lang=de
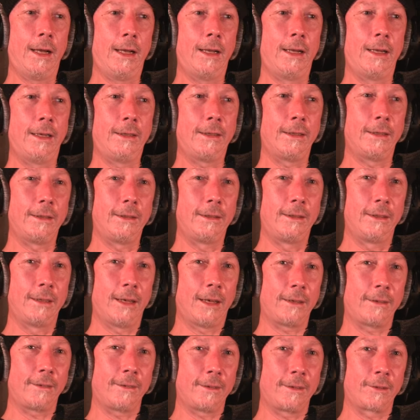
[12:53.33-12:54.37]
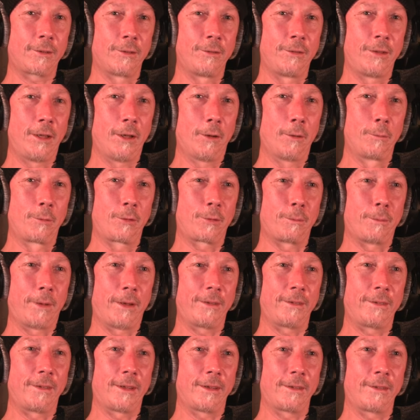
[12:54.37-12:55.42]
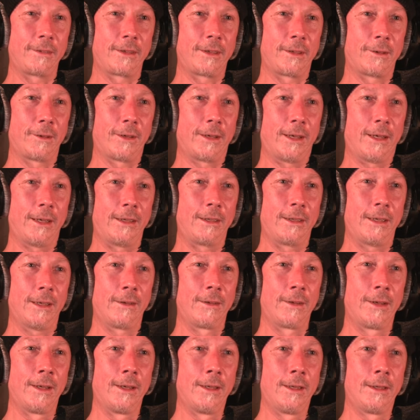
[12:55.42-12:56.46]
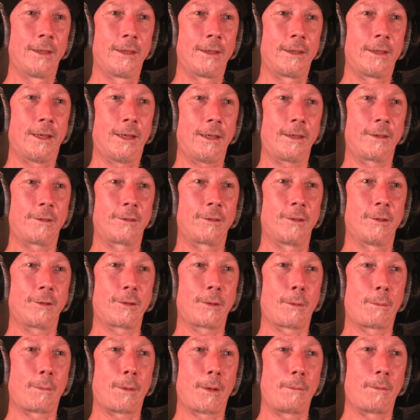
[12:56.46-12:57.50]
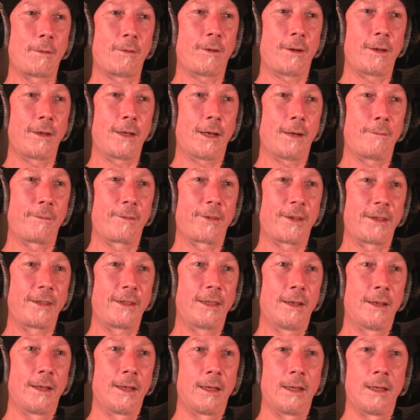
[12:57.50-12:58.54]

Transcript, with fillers: Alter, die hat sich schon wieder umschmeißen lassen, die Auralia. Na, jetzt dürfte aber bald mal Feierabend sein hier.